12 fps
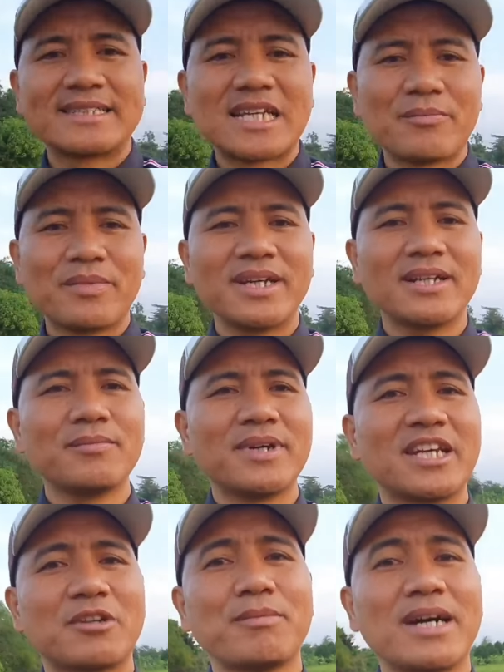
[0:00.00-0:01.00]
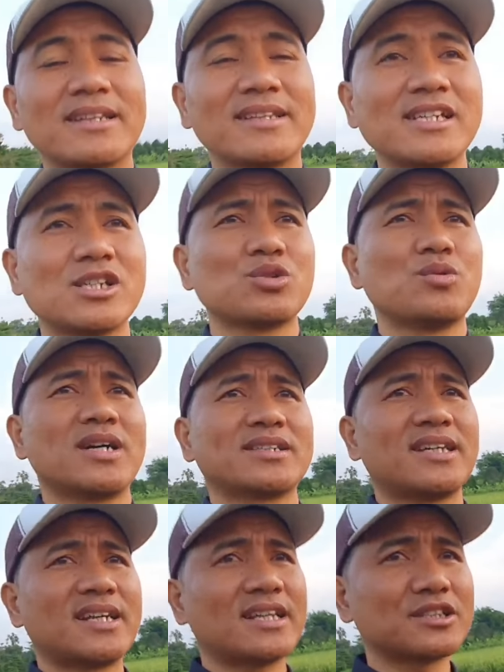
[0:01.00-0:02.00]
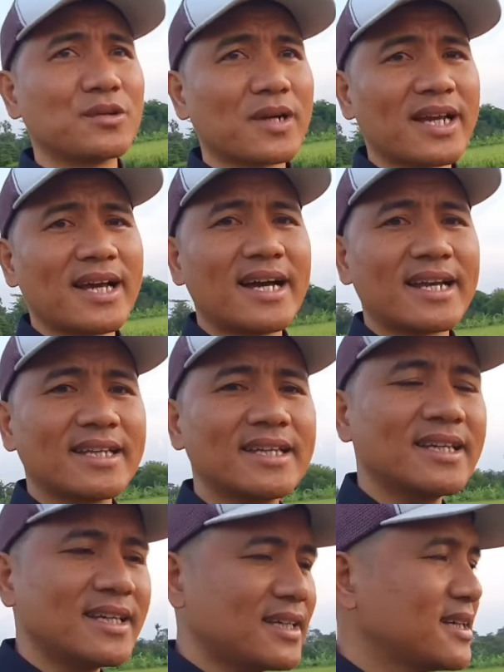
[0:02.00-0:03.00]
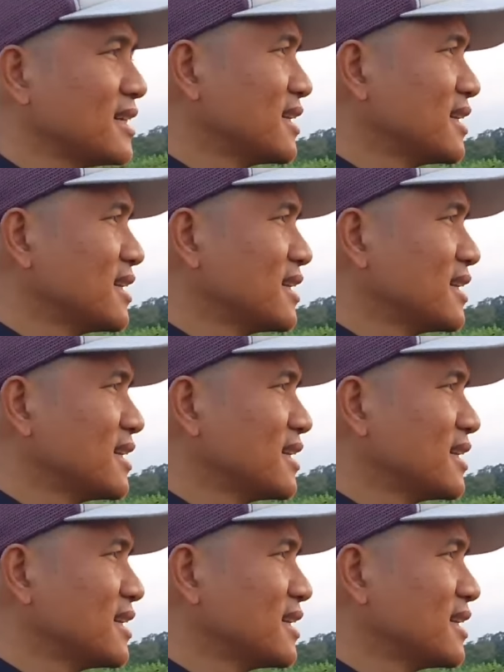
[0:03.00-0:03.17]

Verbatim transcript: sambil menikmati suasana sore hari